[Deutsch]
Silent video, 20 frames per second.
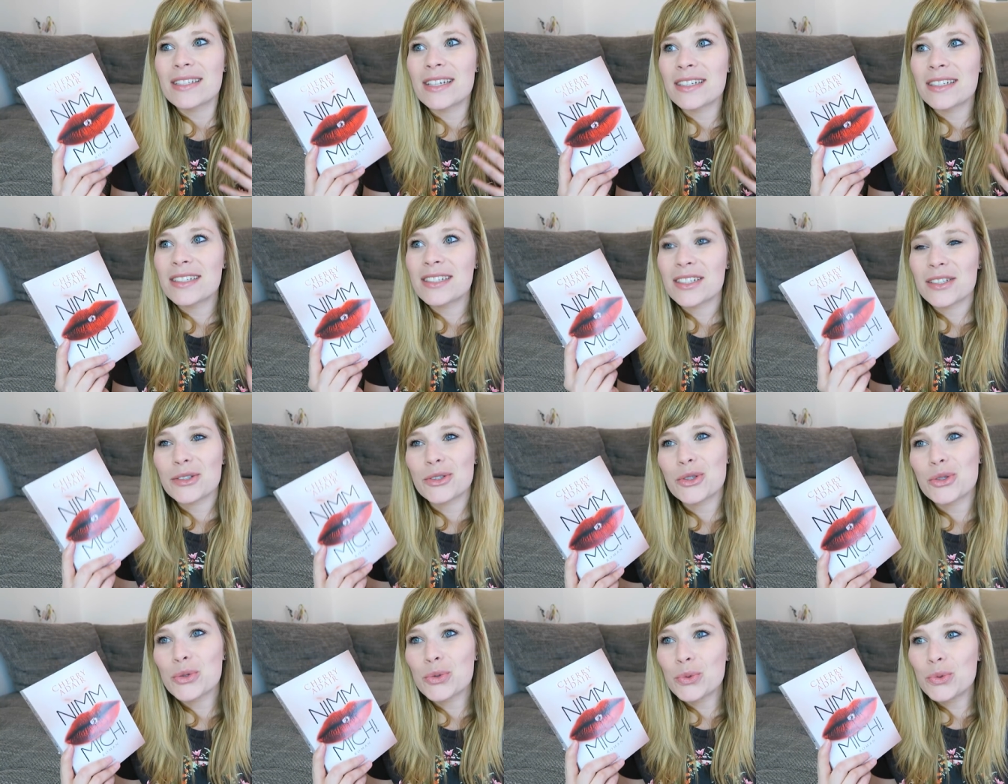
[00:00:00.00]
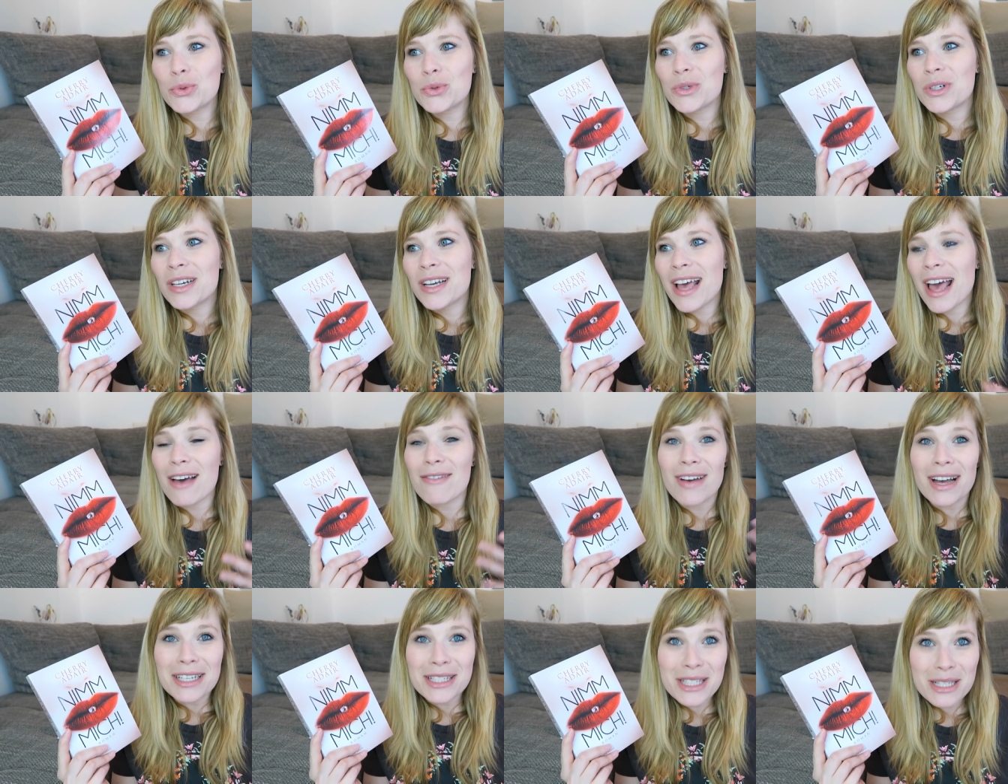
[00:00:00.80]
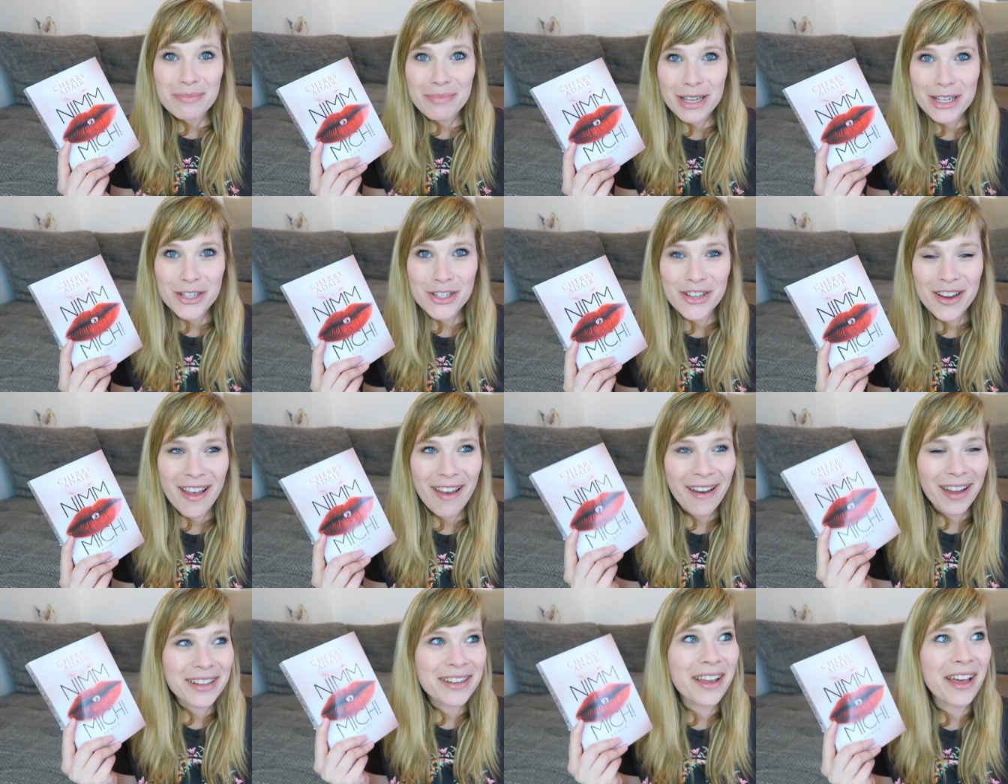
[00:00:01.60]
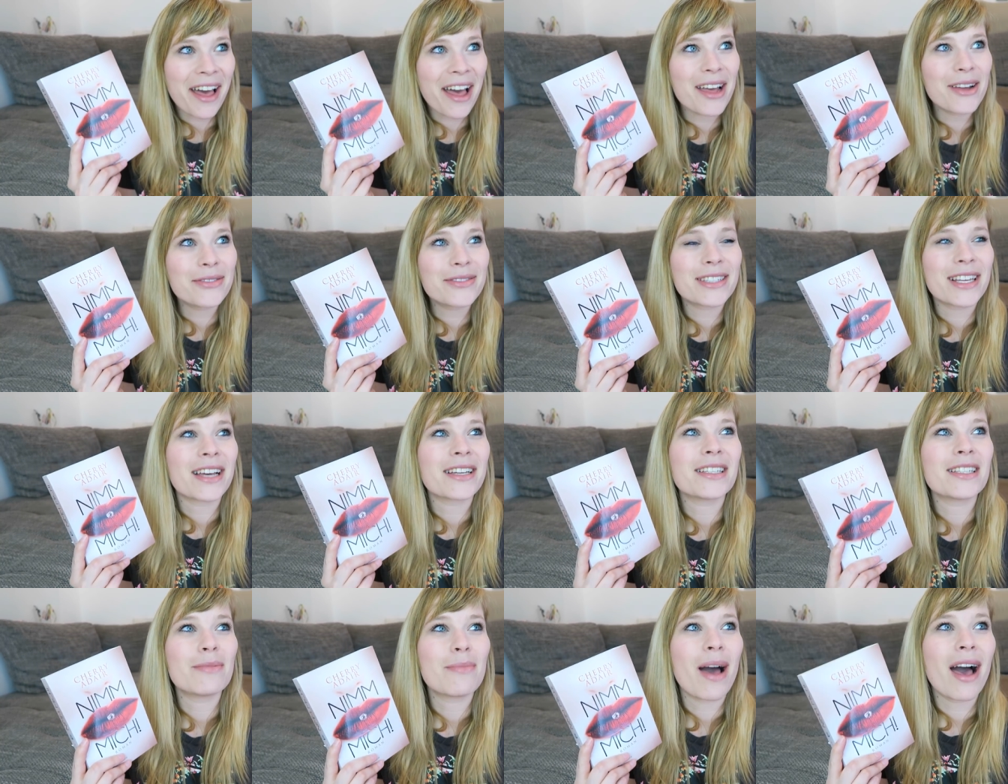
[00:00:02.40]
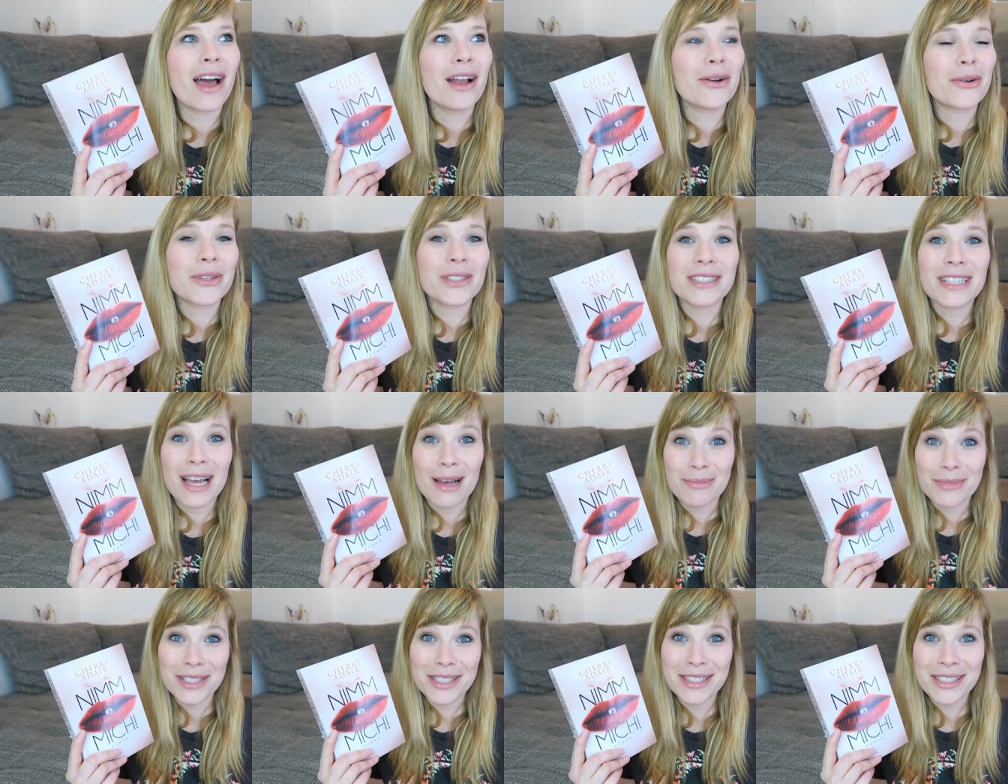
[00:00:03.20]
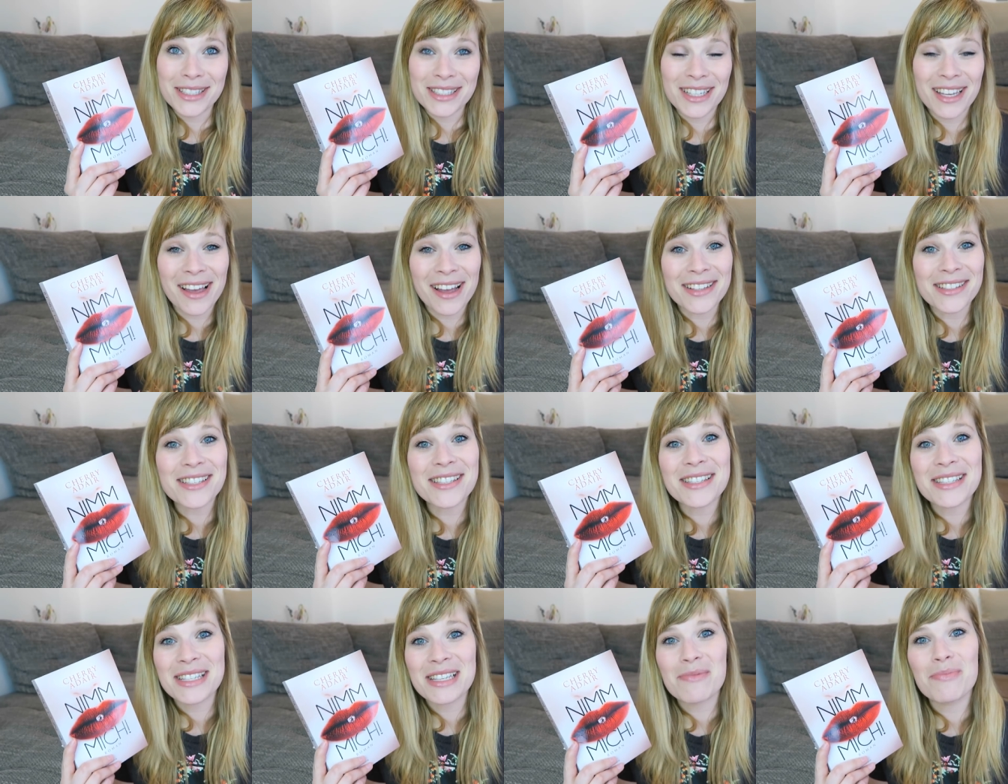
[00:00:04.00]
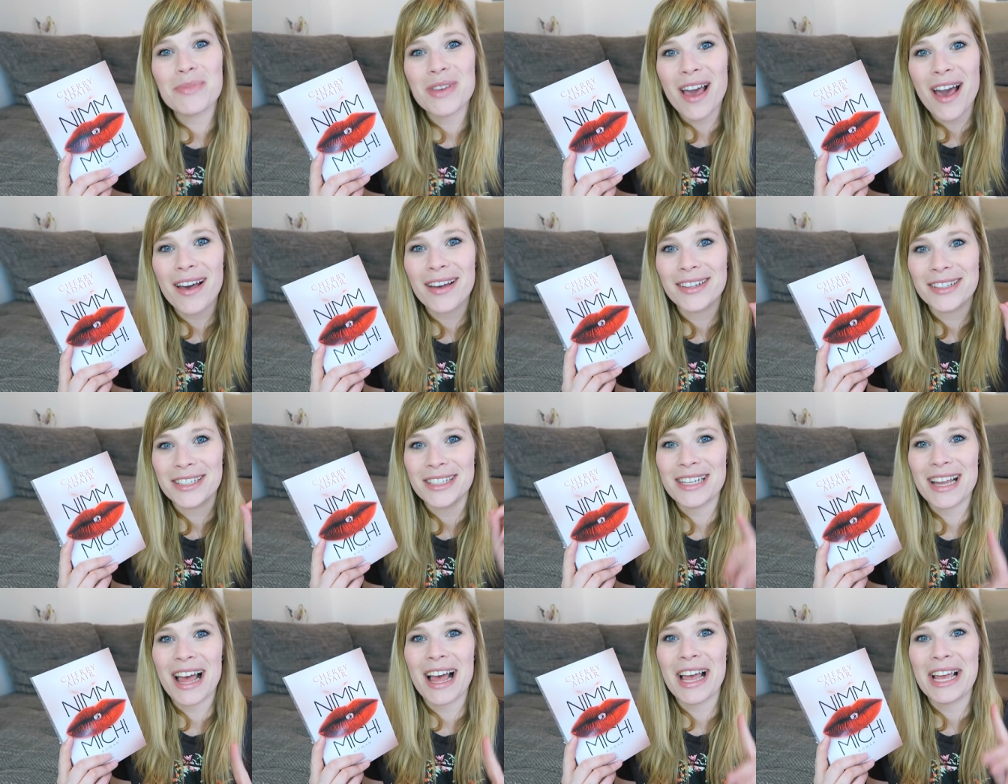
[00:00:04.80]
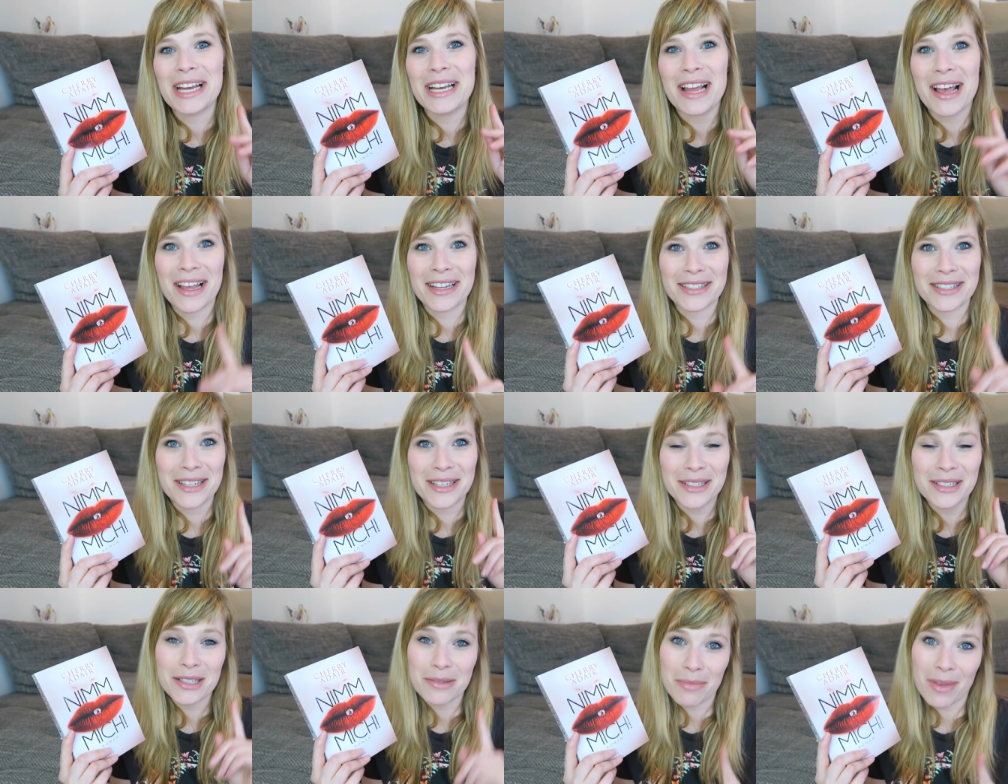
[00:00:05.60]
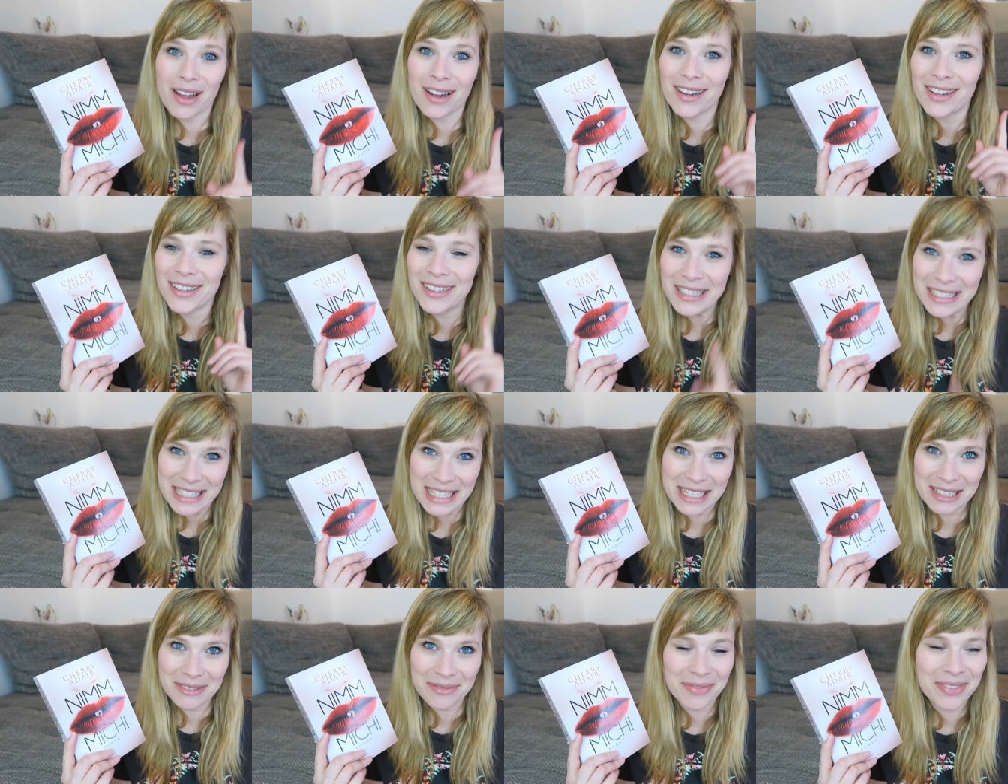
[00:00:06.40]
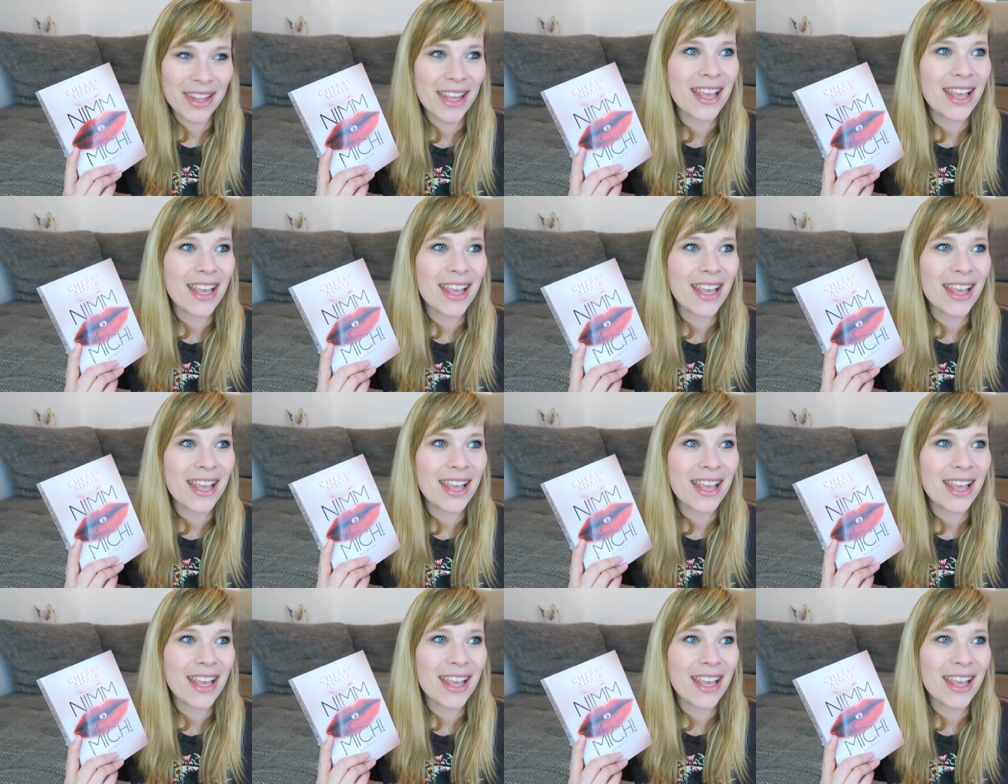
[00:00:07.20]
sind zu erwachsenen Menschen herangereift, sag ich mal, und haben sich diese ganzen sieben Jahre nicht ein einziges Mal gesehen.